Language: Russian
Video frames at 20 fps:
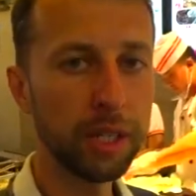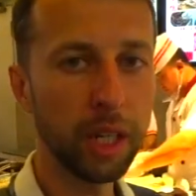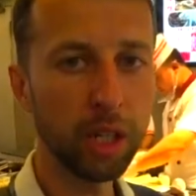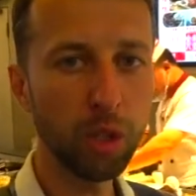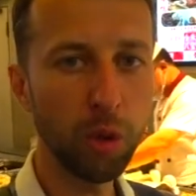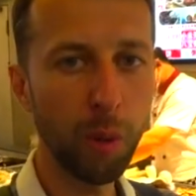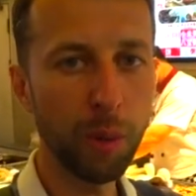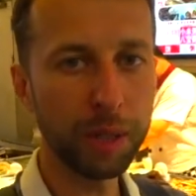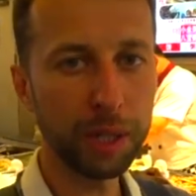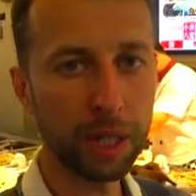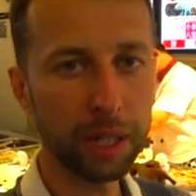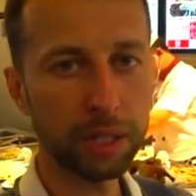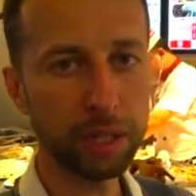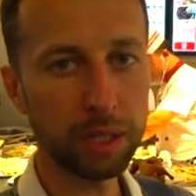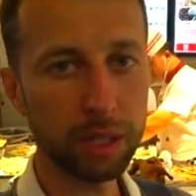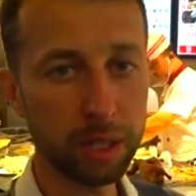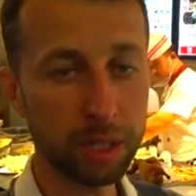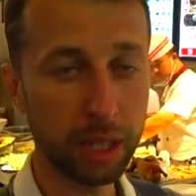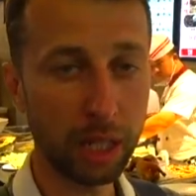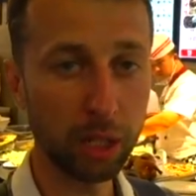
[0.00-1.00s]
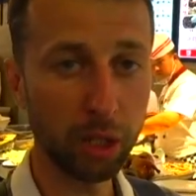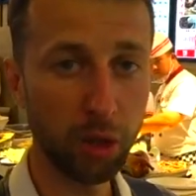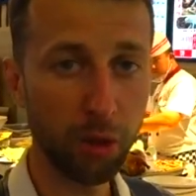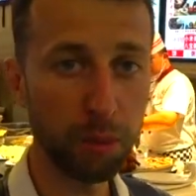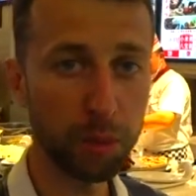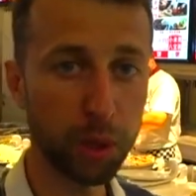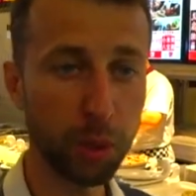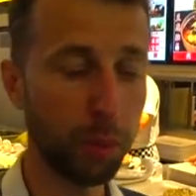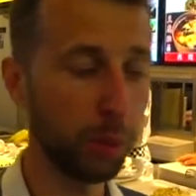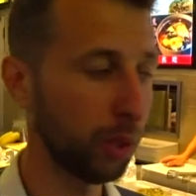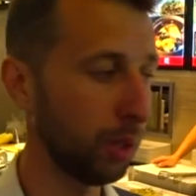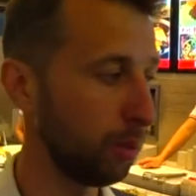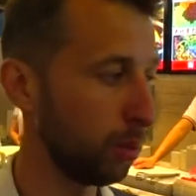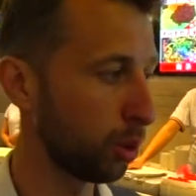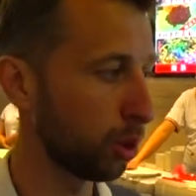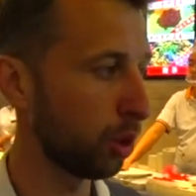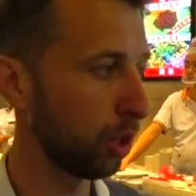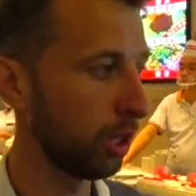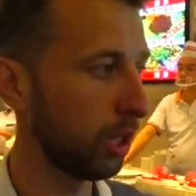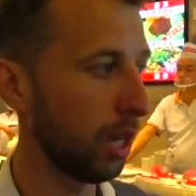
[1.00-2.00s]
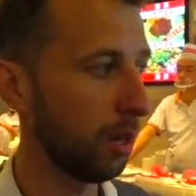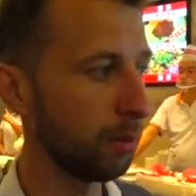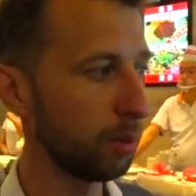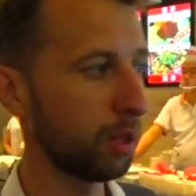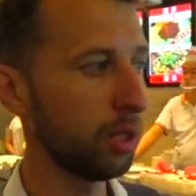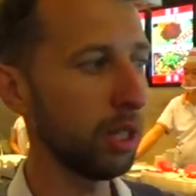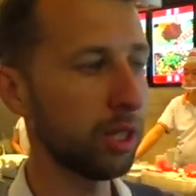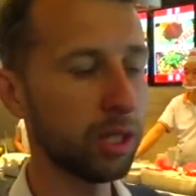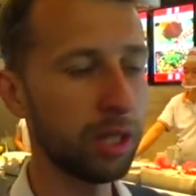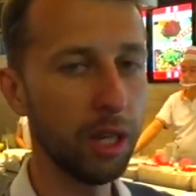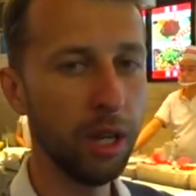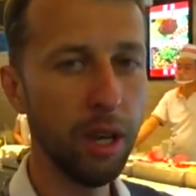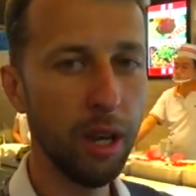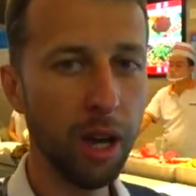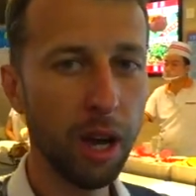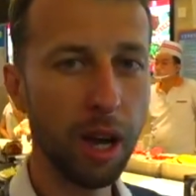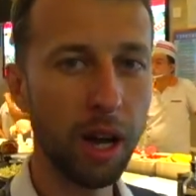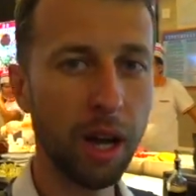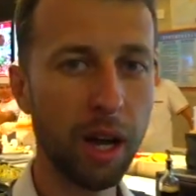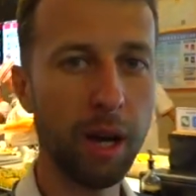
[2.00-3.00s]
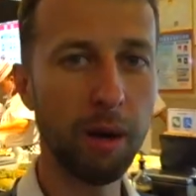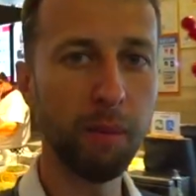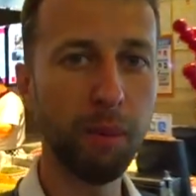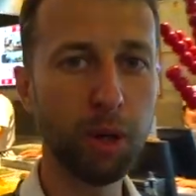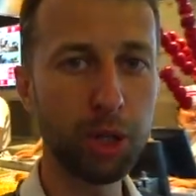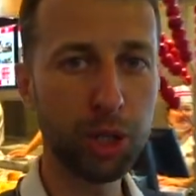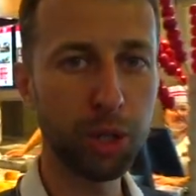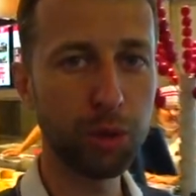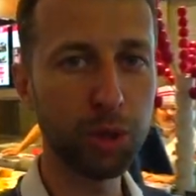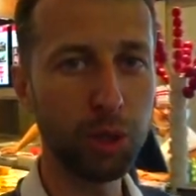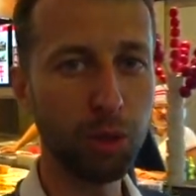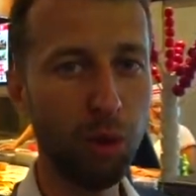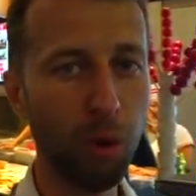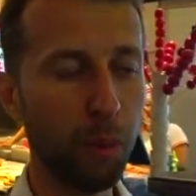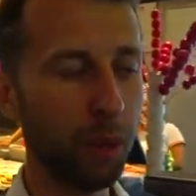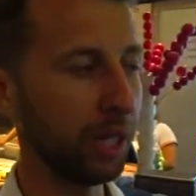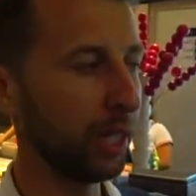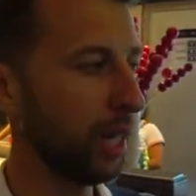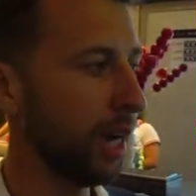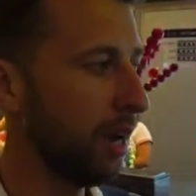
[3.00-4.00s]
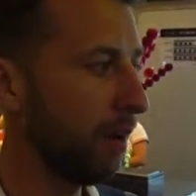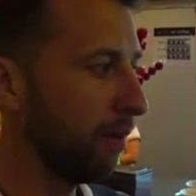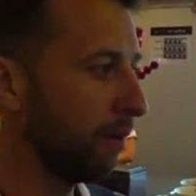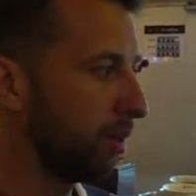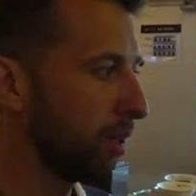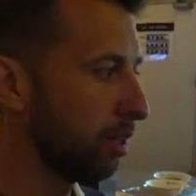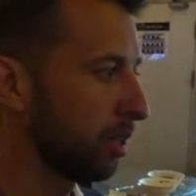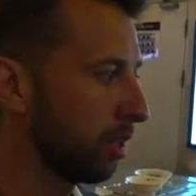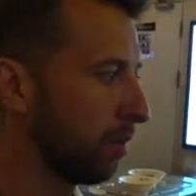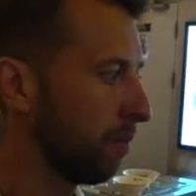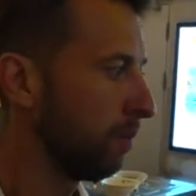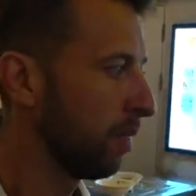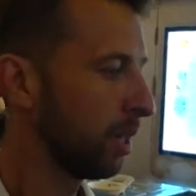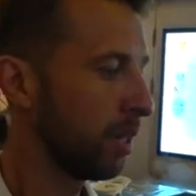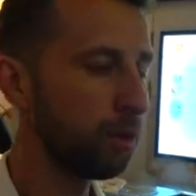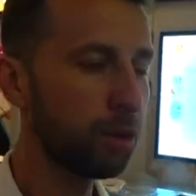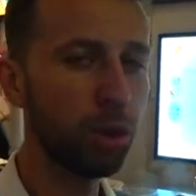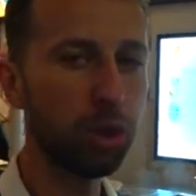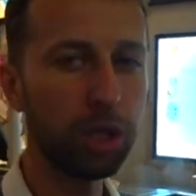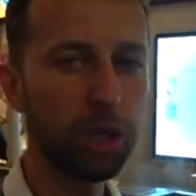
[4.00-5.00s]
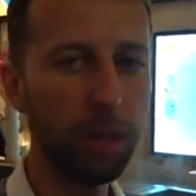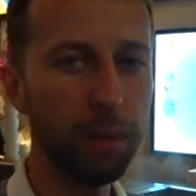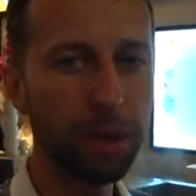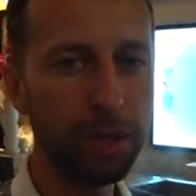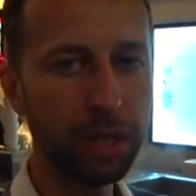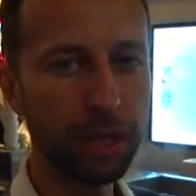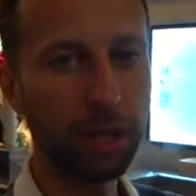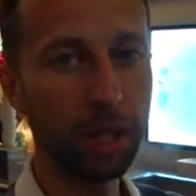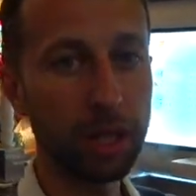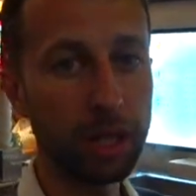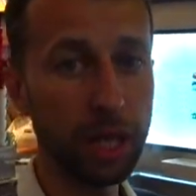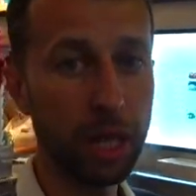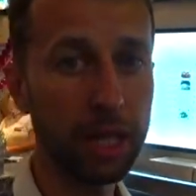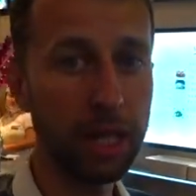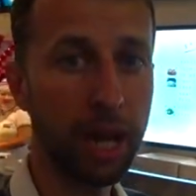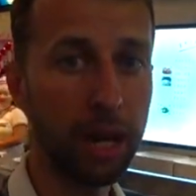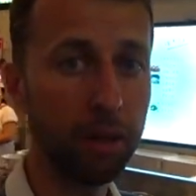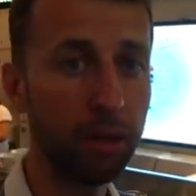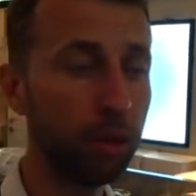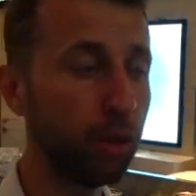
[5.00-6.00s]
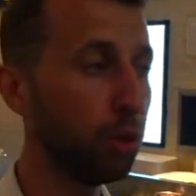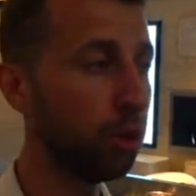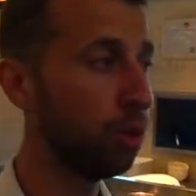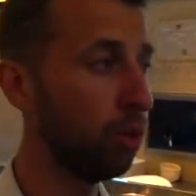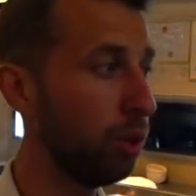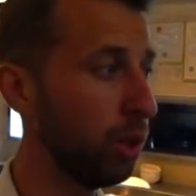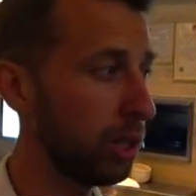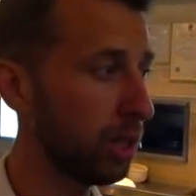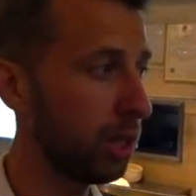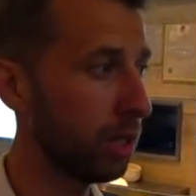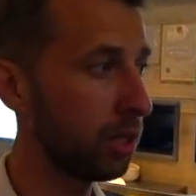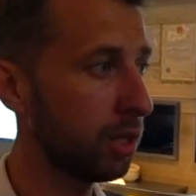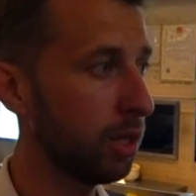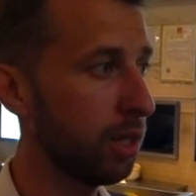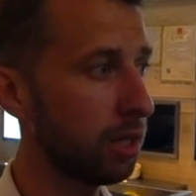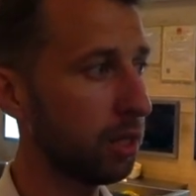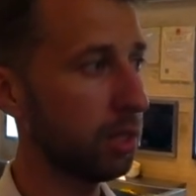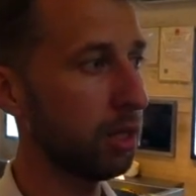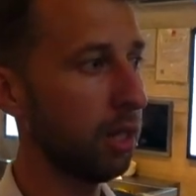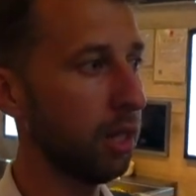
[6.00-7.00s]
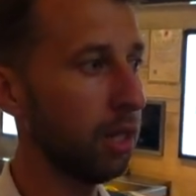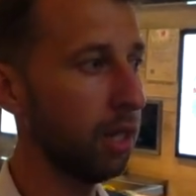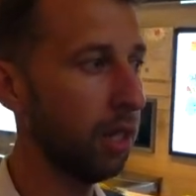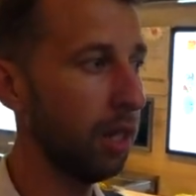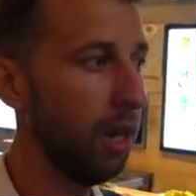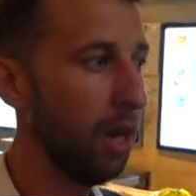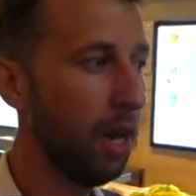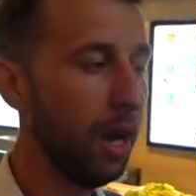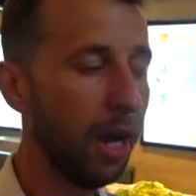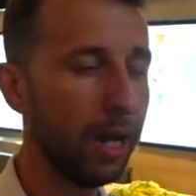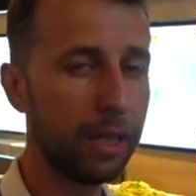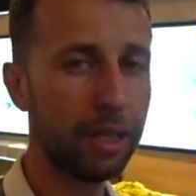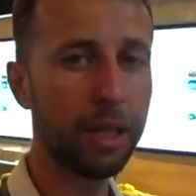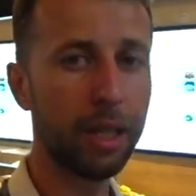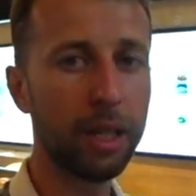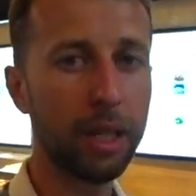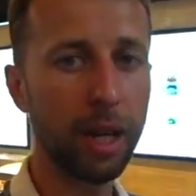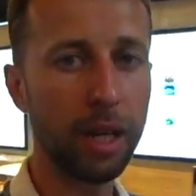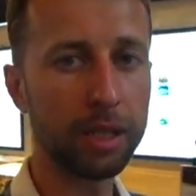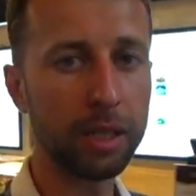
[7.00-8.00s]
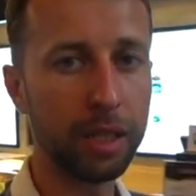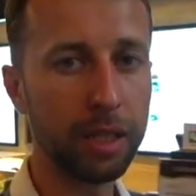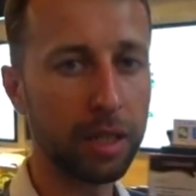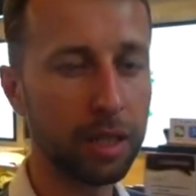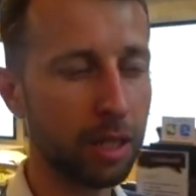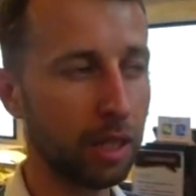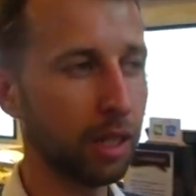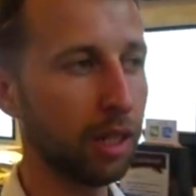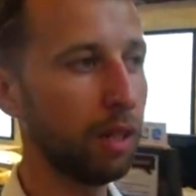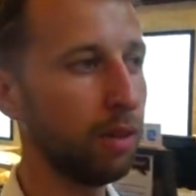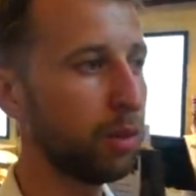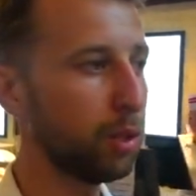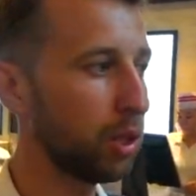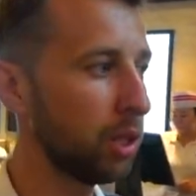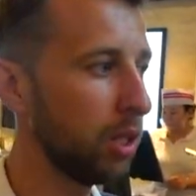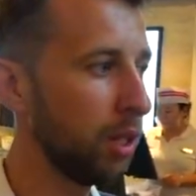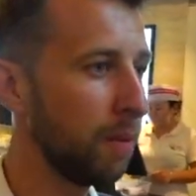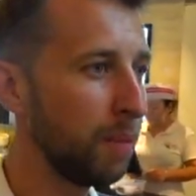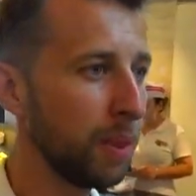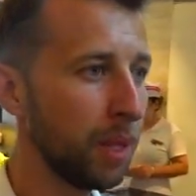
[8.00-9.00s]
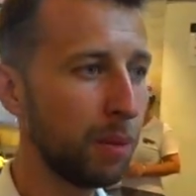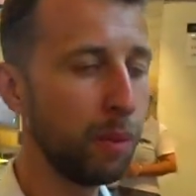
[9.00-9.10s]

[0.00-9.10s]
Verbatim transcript: Я думаю, мы, наверное, здесь остановимся, потому что нам здесь а, больше всего понравилось. И все-таки мы за национальную еду, если здесь а, отдыхать, а не за KFC.